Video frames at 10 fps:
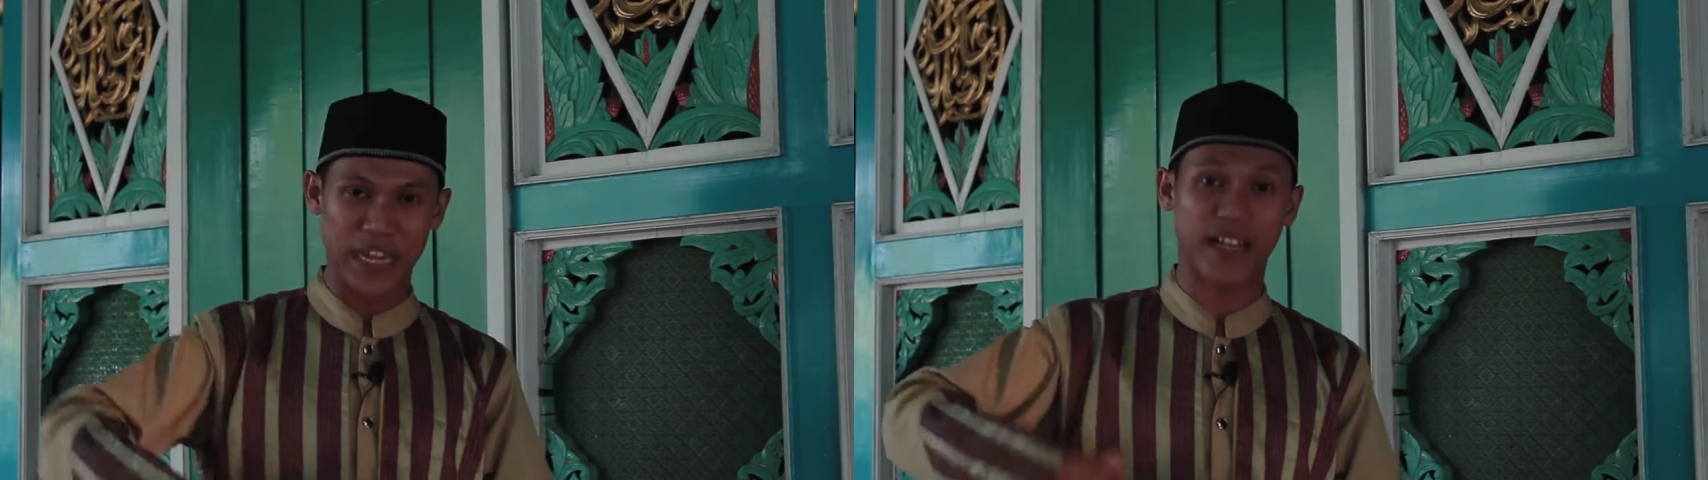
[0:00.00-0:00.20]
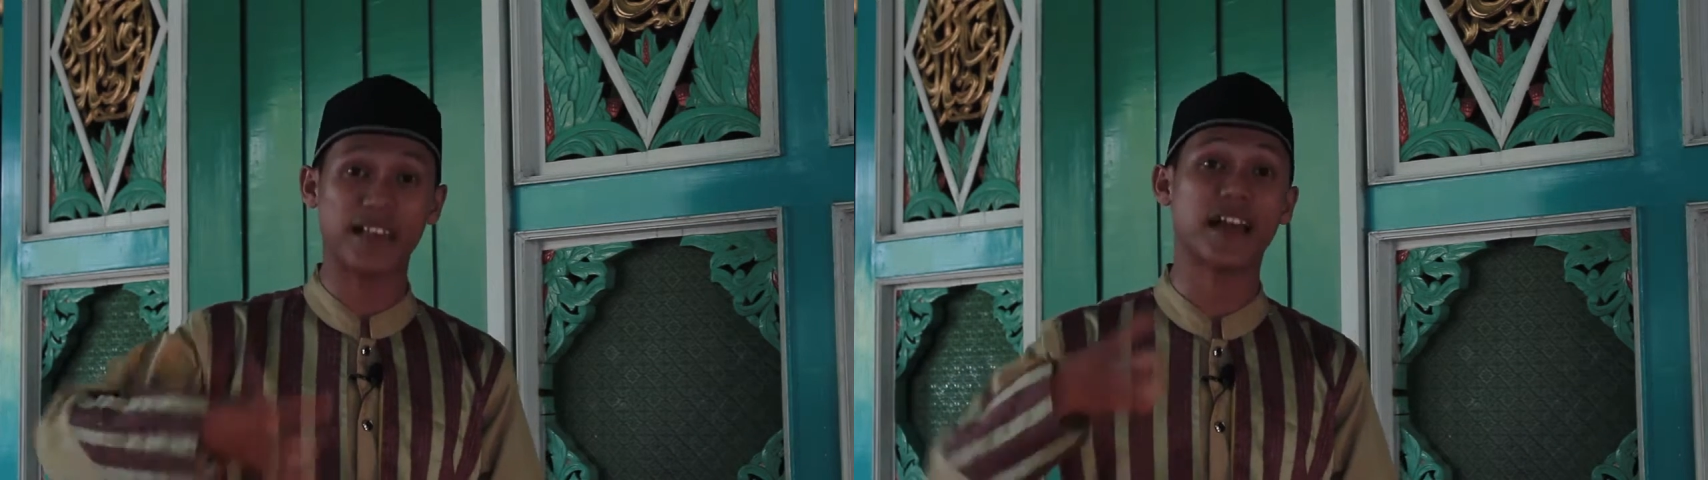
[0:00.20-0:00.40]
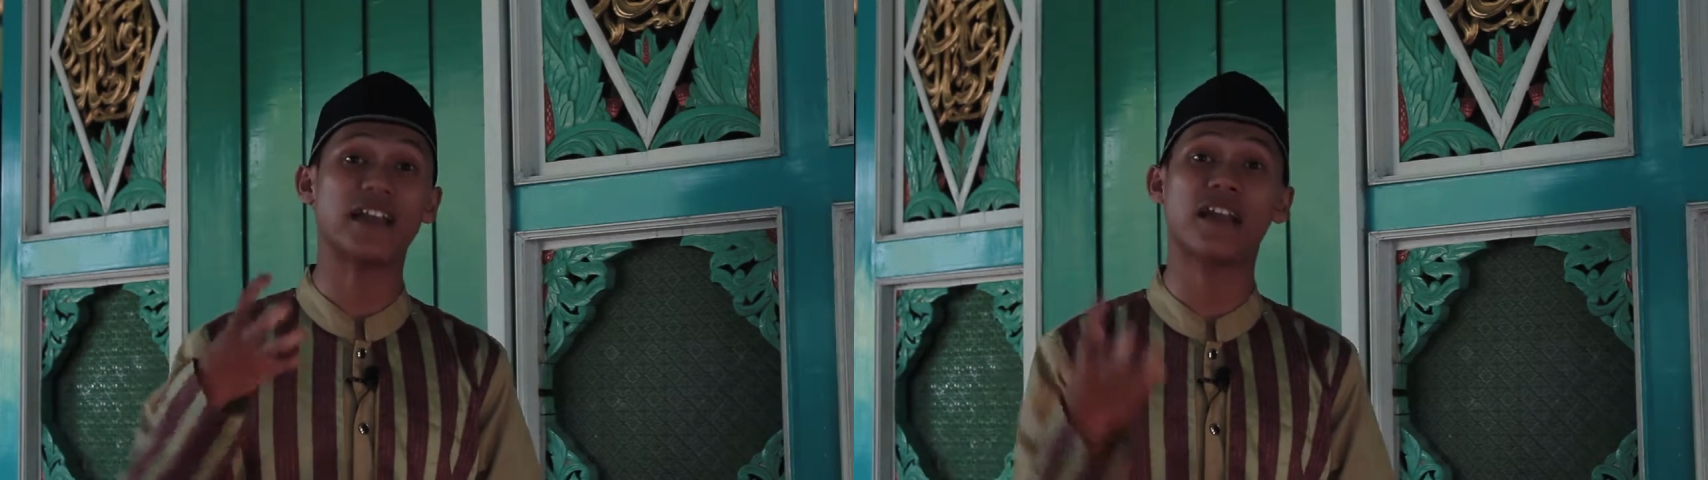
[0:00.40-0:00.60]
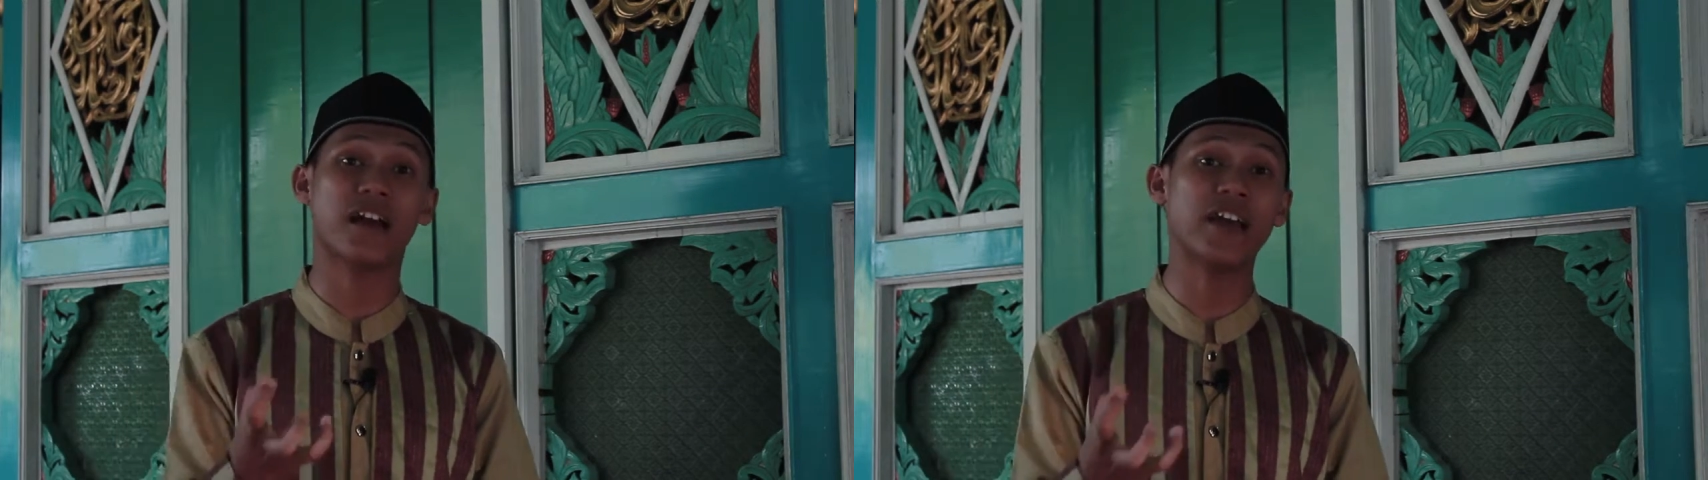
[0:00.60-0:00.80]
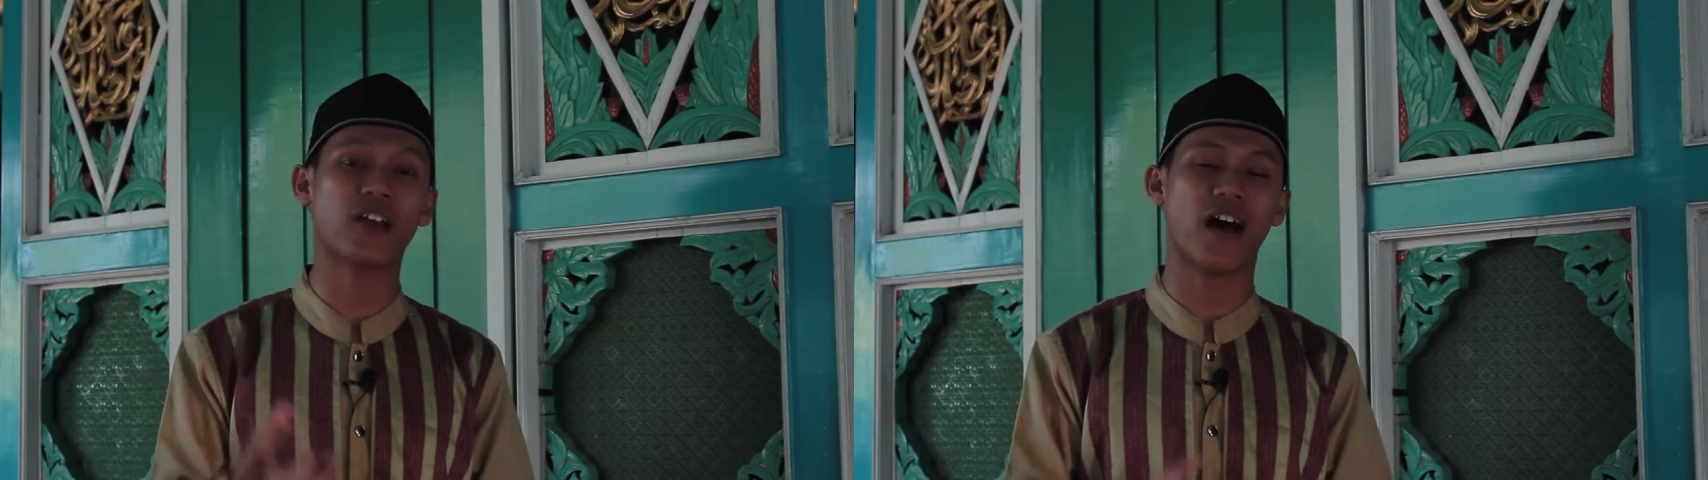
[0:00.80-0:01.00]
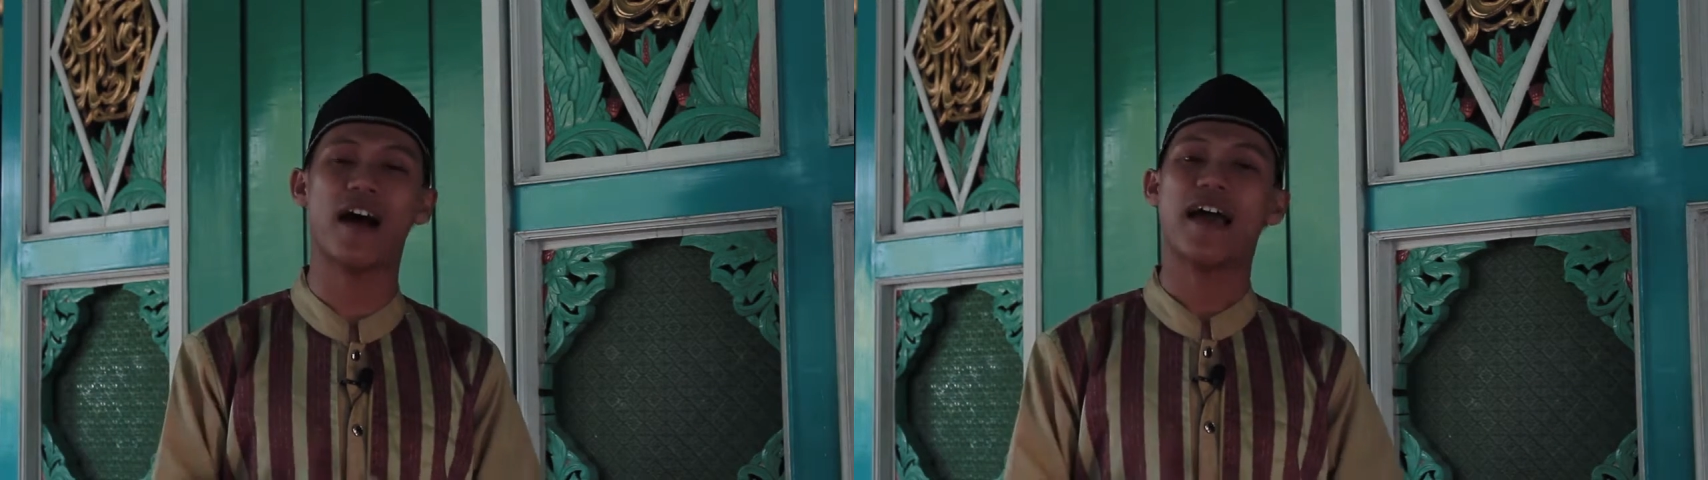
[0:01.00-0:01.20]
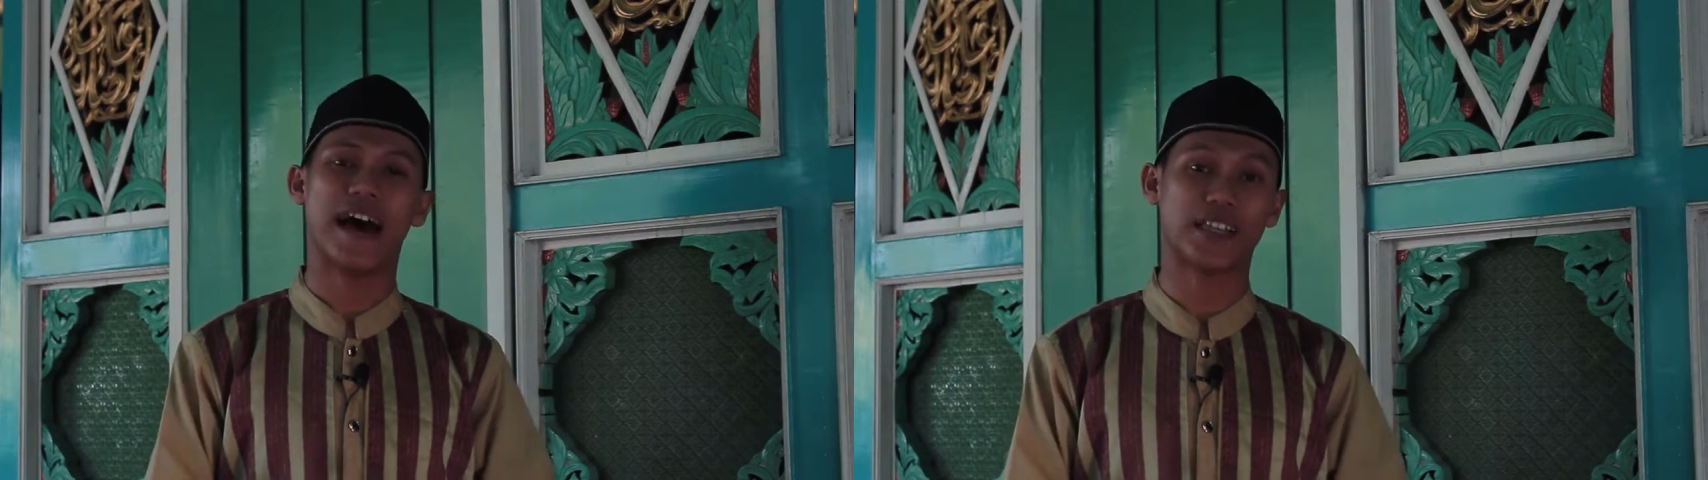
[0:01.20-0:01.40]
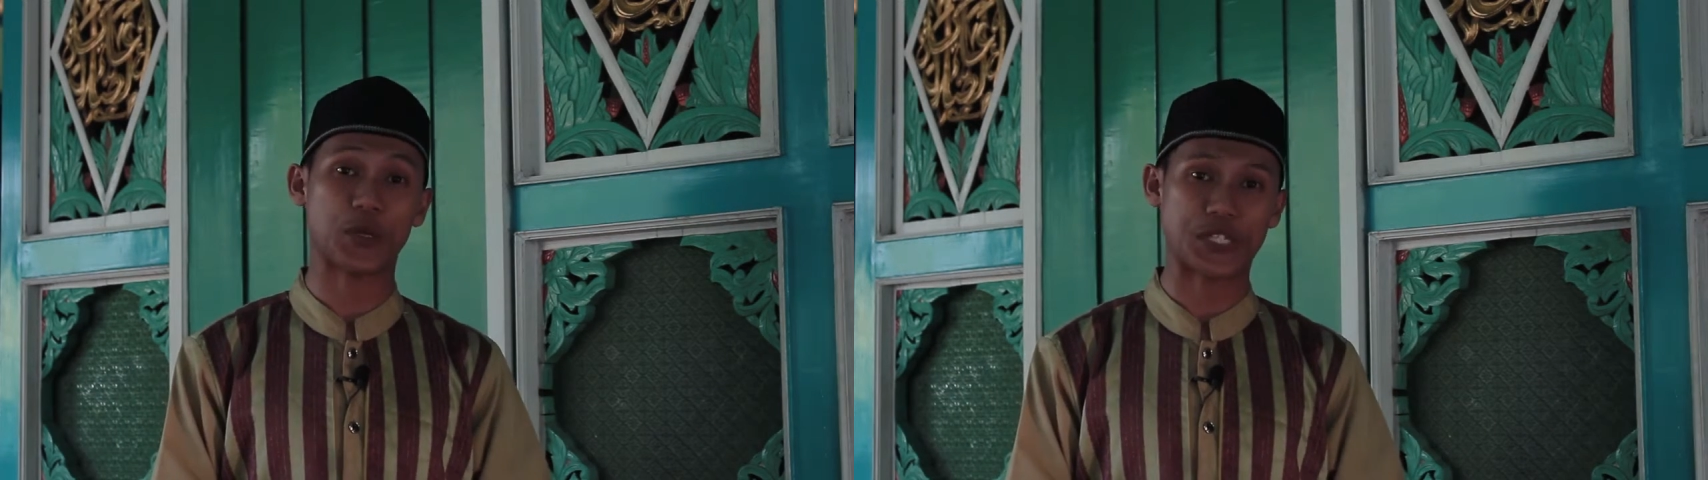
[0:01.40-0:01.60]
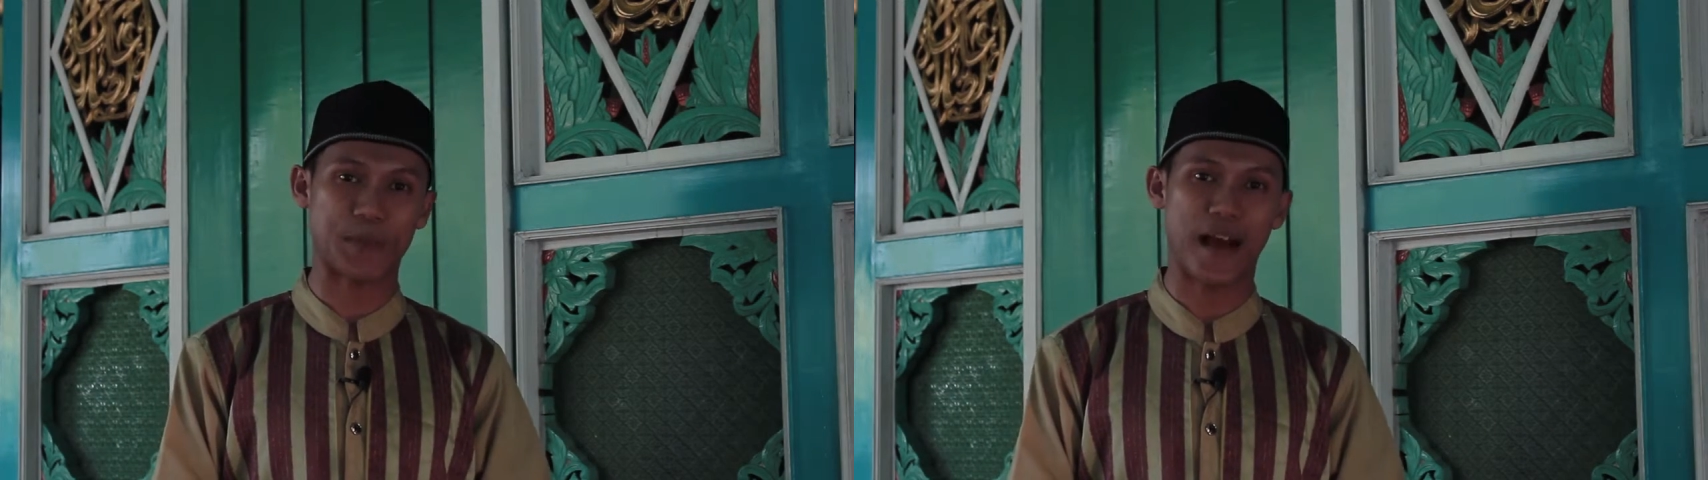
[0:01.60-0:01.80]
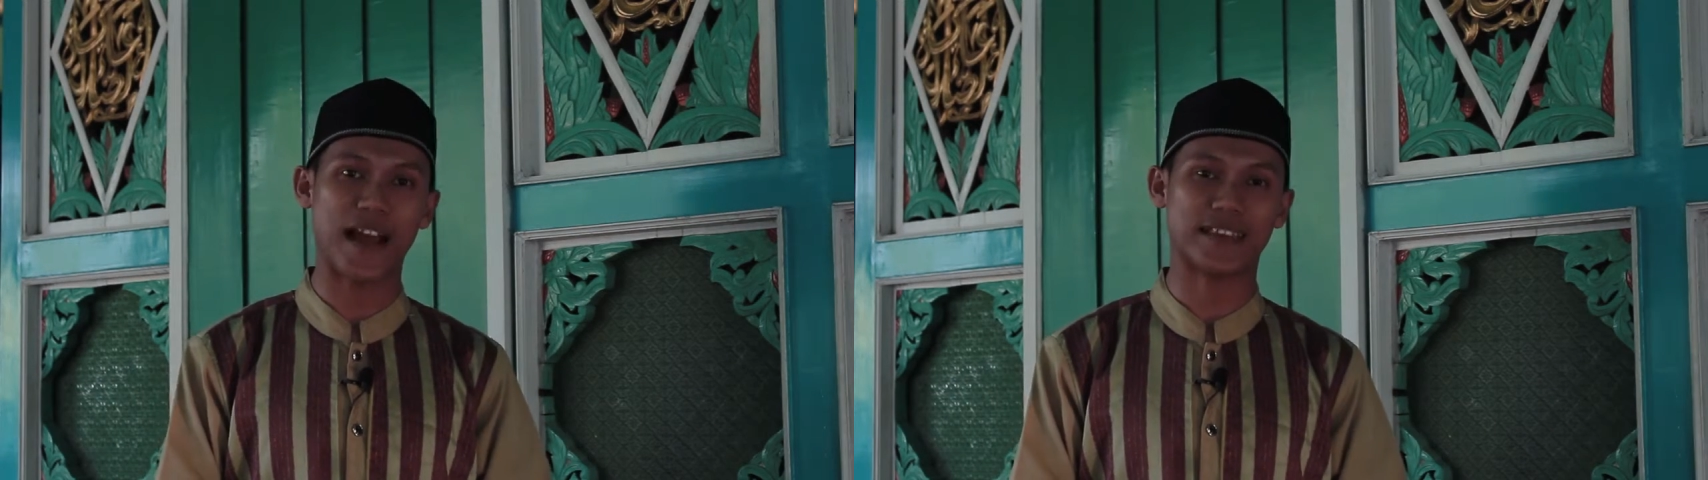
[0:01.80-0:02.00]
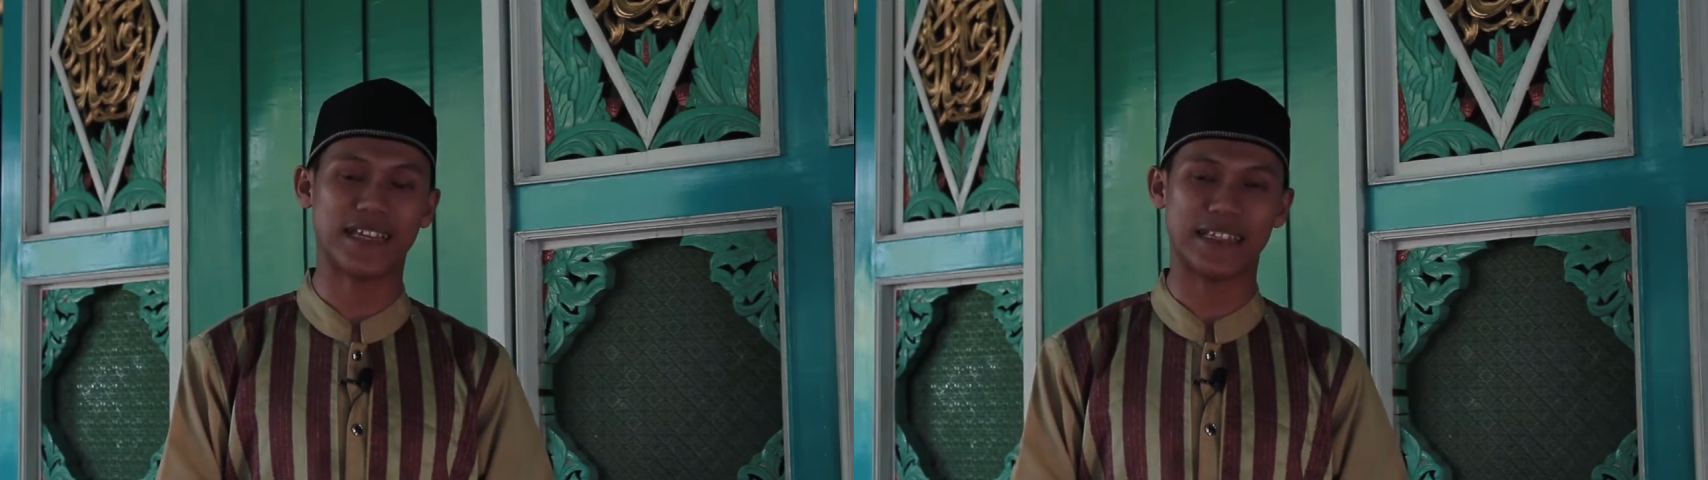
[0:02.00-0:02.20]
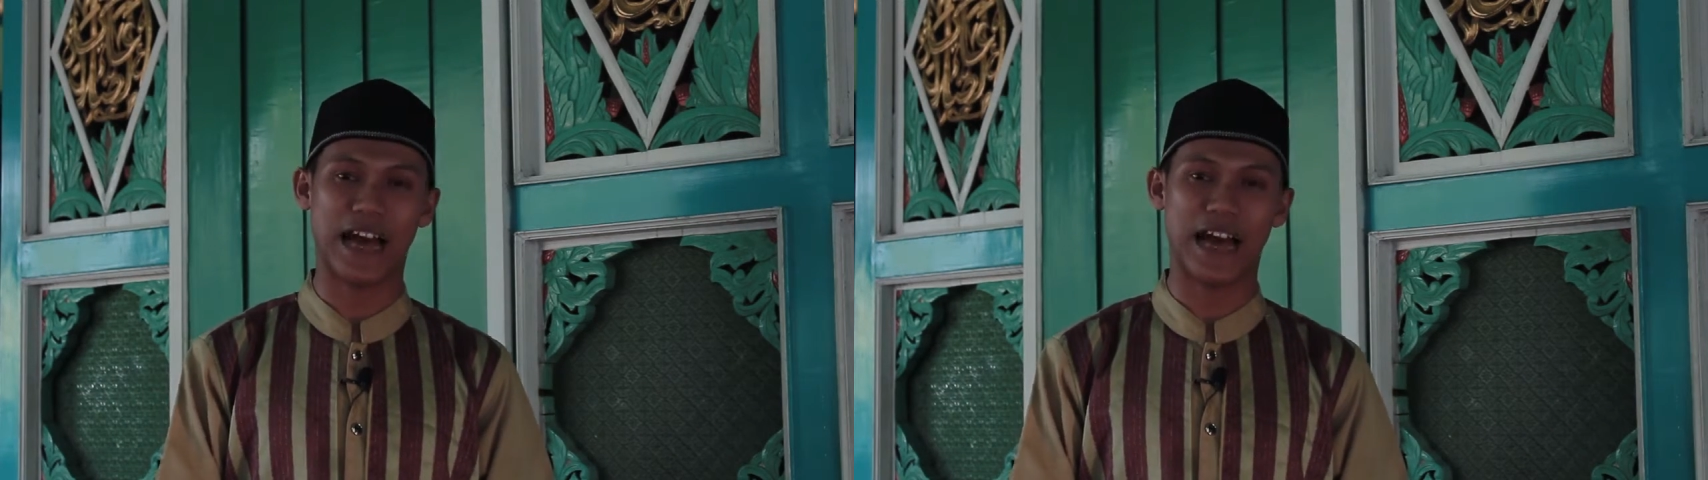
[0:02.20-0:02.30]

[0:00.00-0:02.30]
meningkatkan girah atau semangat